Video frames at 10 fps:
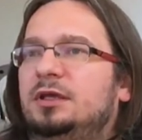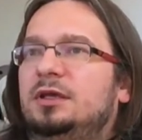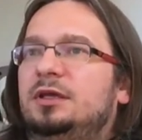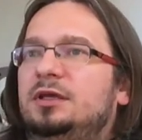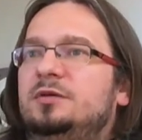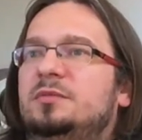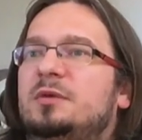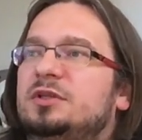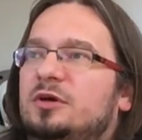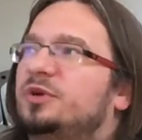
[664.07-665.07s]
I, I,
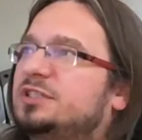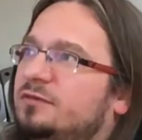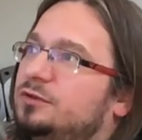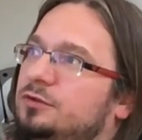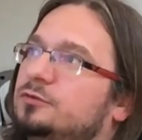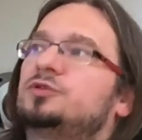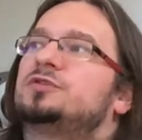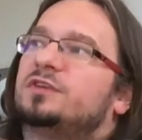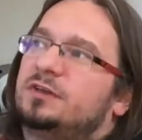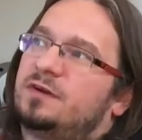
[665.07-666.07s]
mamy dobrych zawodników, którzy
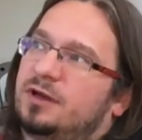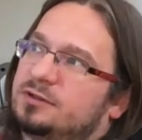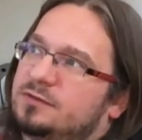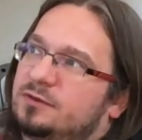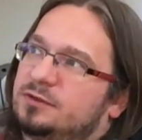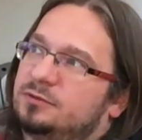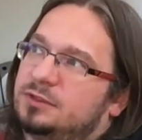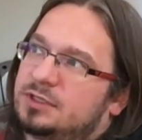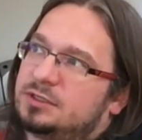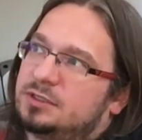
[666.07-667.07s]
wygrywają zawody u
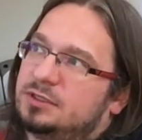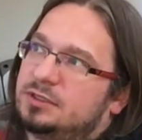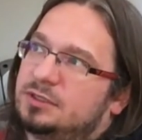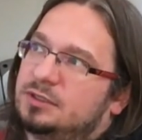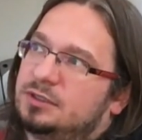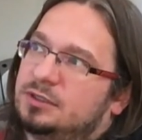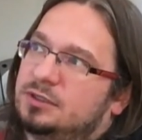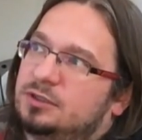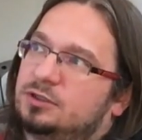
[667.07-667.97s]
nas, mhm.